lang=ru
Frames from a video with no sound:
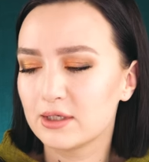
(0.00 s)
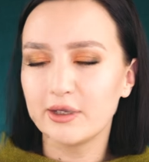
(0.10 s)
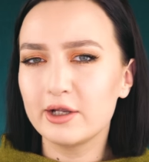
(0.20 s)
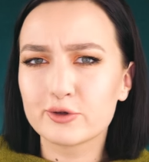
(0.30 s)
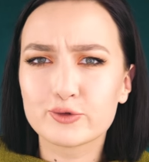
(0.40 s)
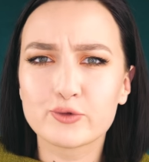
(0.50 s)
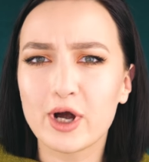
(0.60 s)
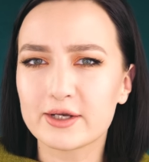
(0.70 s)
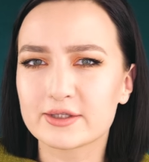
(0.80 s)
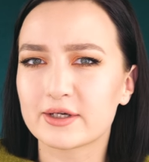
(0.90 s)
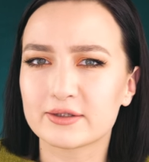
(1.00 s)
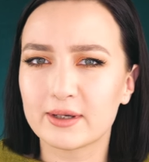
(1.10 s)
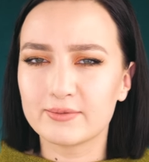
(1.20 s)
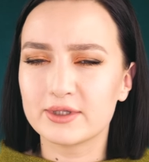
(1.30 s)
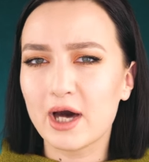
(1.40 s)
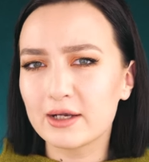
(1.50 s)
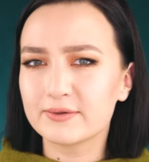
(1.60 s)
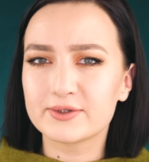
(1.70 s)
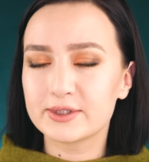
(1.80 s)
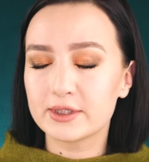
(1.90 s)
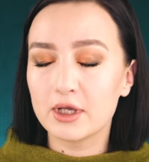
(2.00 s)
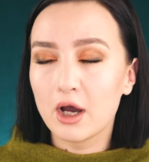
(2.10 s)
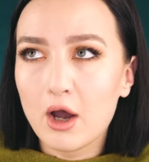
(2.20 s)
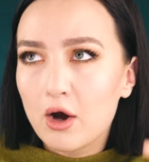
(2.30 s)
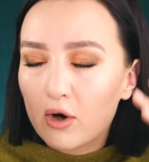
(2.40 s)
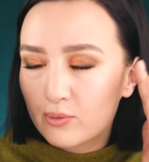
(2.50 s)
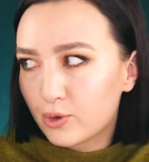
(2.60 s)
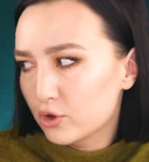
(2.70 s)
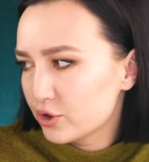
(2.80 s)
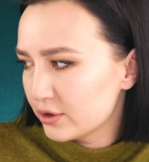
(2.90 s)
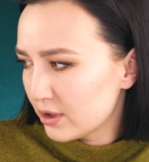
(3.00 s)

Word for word: или другая сторона медали в стиле «О боже,